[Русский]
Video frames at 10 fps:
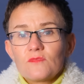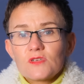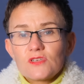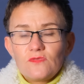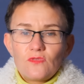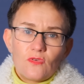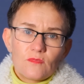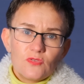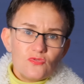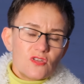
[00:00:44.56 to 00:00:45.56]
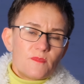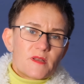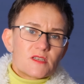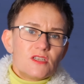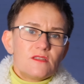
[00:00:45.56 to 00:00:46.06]
мы живем, нужно
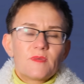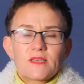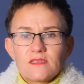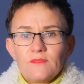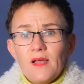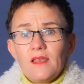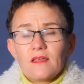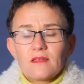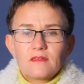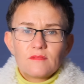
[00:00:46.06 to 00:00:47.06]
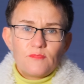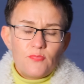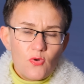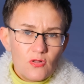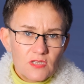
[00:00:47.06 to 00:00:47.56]
прожить максимально
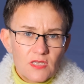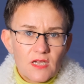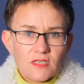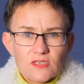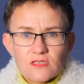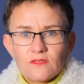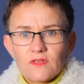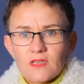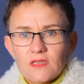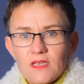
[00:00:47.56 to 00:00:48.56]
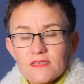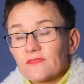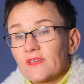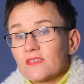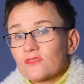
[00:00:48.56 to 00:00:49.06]
полно и качественно для
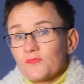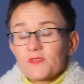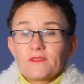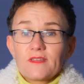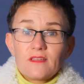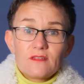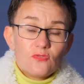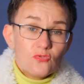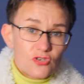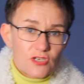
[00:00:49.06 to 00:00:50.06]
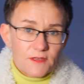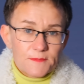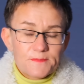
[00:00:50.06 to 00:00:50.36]
своей собственной души,